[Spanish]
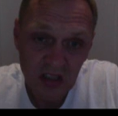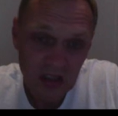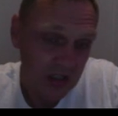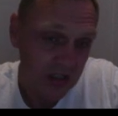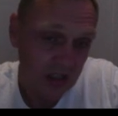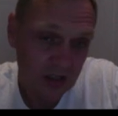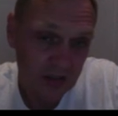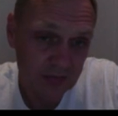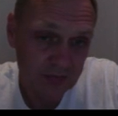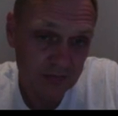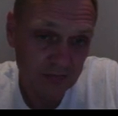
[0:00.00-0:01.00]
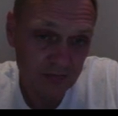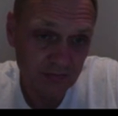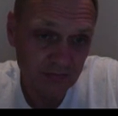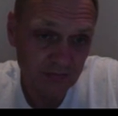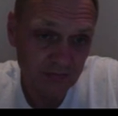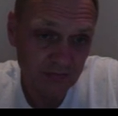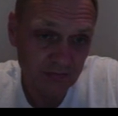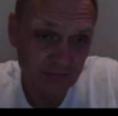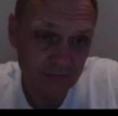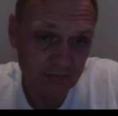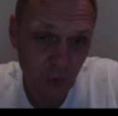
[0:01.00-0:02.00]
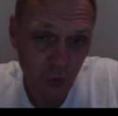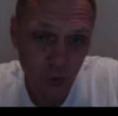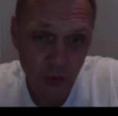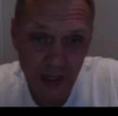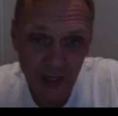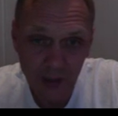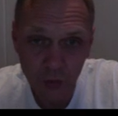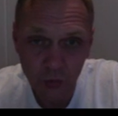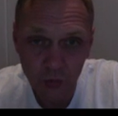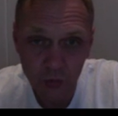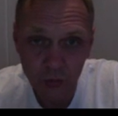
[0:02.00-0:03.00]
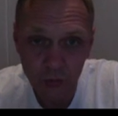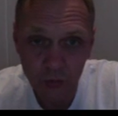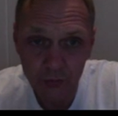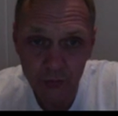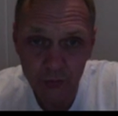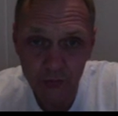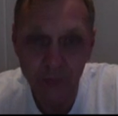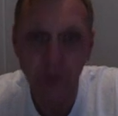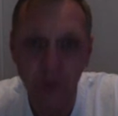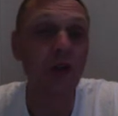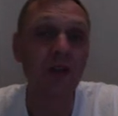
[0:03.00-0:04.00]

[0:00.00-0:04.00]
em, una, un, fondo de